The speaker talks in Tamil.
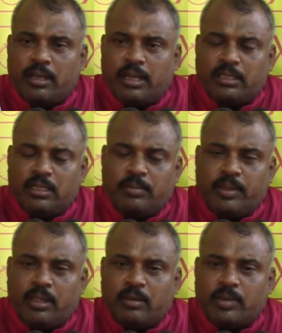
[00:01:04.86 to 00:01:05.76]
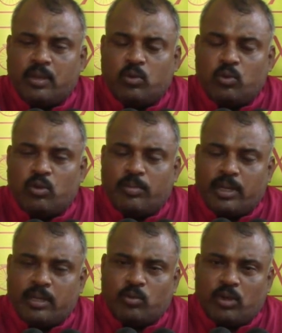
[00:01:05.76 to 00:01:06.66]
ஐந்து பேர் மிக
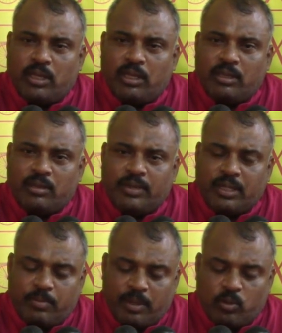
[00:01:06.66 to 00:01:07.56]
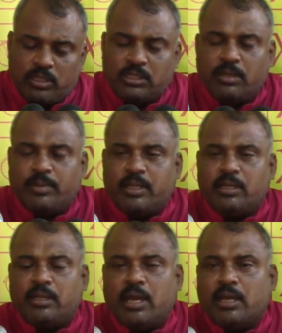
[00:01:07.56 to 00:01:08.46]
கொடூரமான முறையிலே வெட்டி படுகொலை
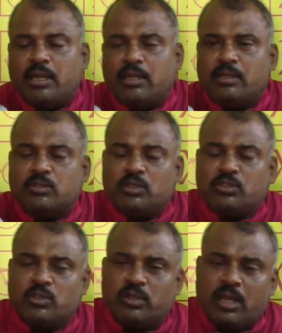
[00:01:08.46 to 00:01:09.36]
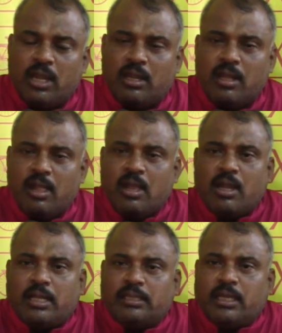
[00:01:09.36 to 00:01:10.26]
செய்யப்பட்டிருக்கிறார்கள் என்று சொல்லி சொன்னால்
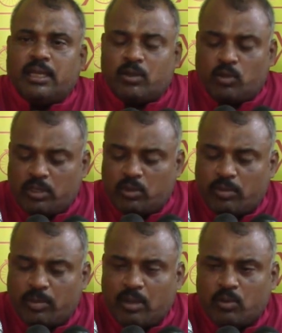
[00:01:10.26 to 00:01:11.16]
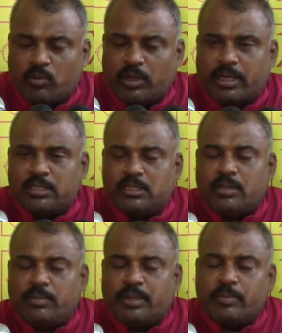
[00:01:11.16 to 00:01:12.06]
அந்த கொலை தொடர்பாக ஒருவர் கைது
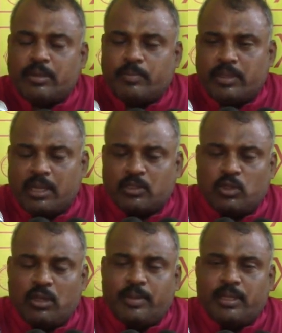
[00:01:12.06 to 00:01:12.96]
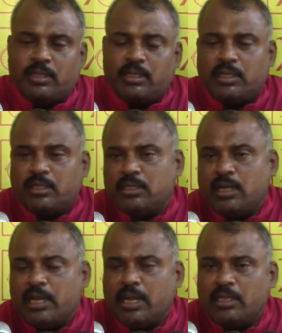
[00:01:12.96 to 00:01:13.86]
செய்யப்பட்டிருப்பதாக சொல்லப்பட்டிருக்கின்றது
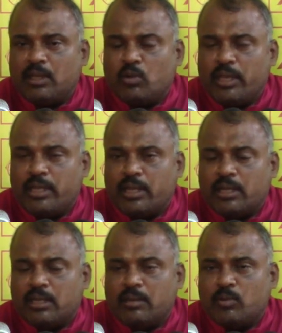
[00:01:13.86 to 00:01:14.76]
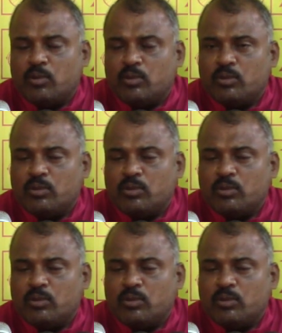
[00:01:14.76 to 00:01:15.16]
ஆனால் இந்த கொலை நடக்கிற பொழுது